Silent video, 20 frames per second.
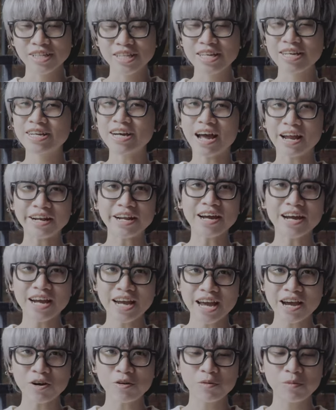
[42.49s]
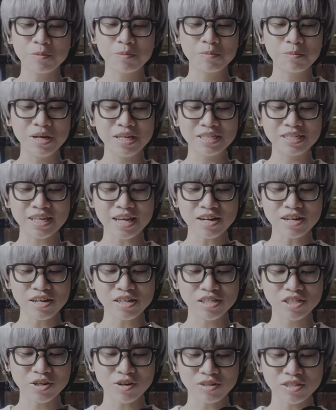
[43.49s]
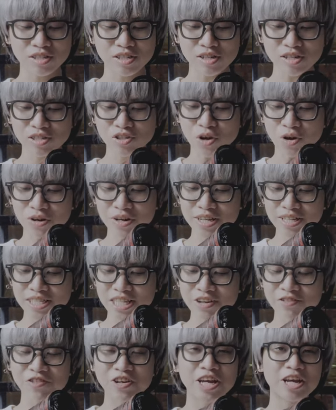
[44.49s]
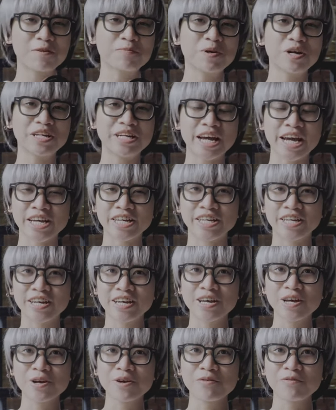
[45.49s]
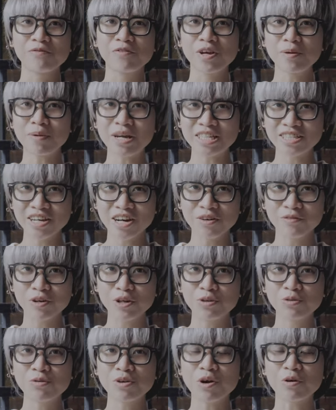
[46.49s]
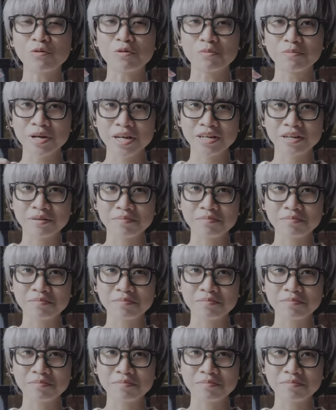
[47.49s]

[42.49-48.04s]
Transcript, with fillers: thì khả năng cao mình sẽ lựa chọn chiếc Sony ZV-E10 này vì bây giờ với nhu cầu của mình,